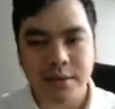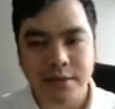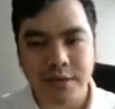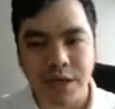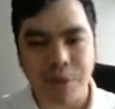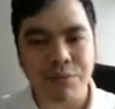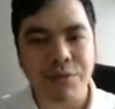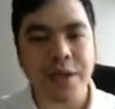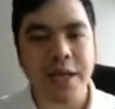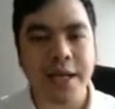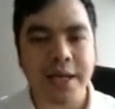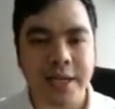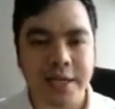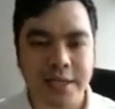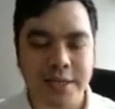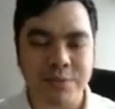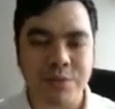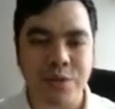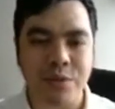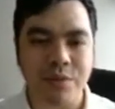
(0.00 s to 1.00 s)
dòng tiền
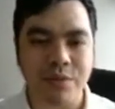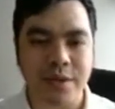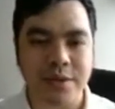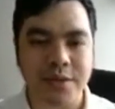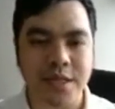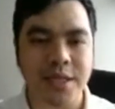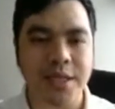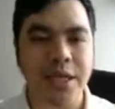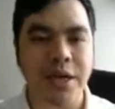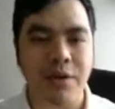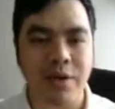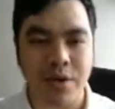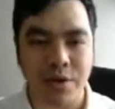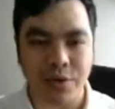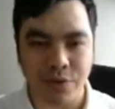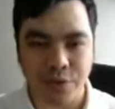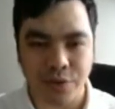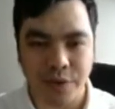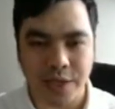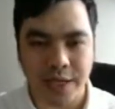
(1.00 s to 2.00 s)
đang tập trung vào rất nhiều các
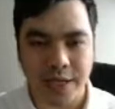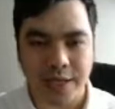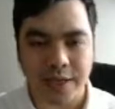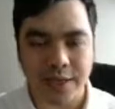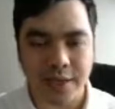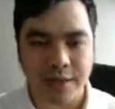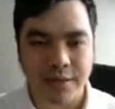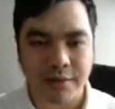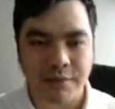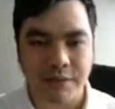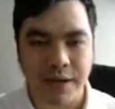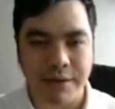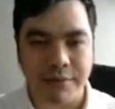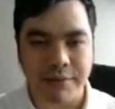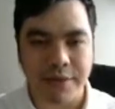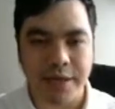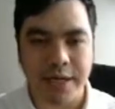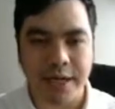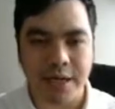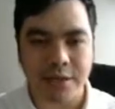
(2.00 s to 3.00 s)
cổ phiếu này và
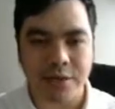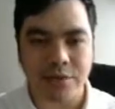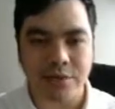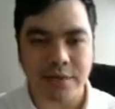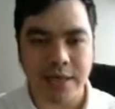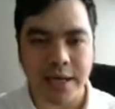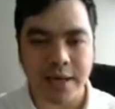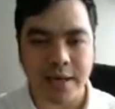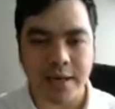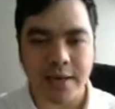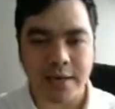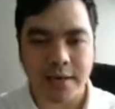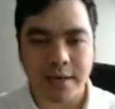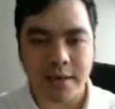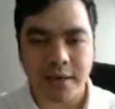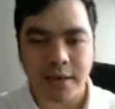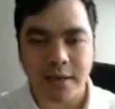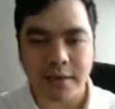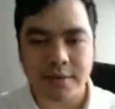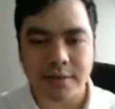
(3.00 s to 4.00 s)
vấn đề là chúng ta
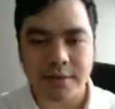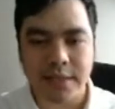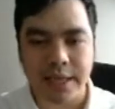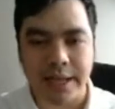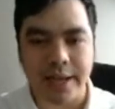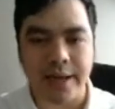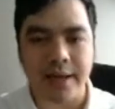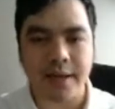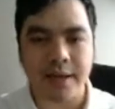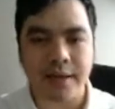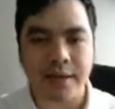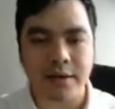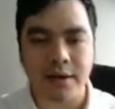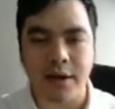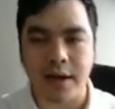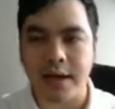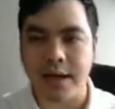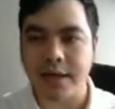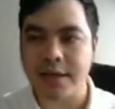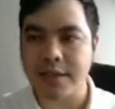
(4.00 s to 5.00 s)
à, sẽ
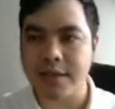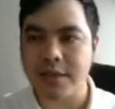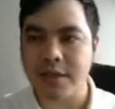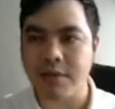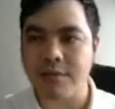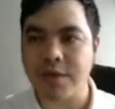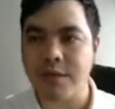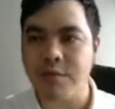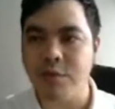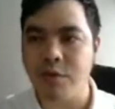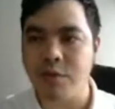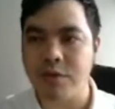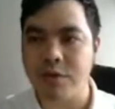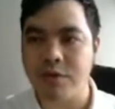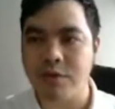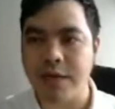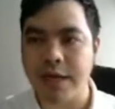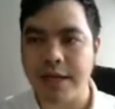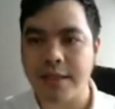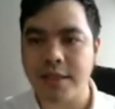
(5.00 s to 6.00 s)
gọi là trong danh mục của
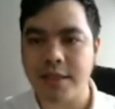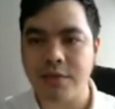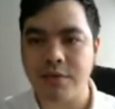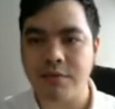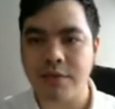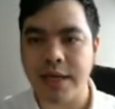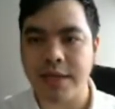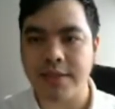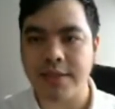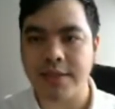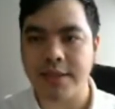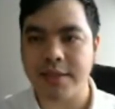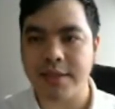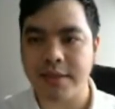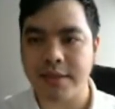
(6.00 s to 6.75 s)
chúng ta thì chúng ta sẽ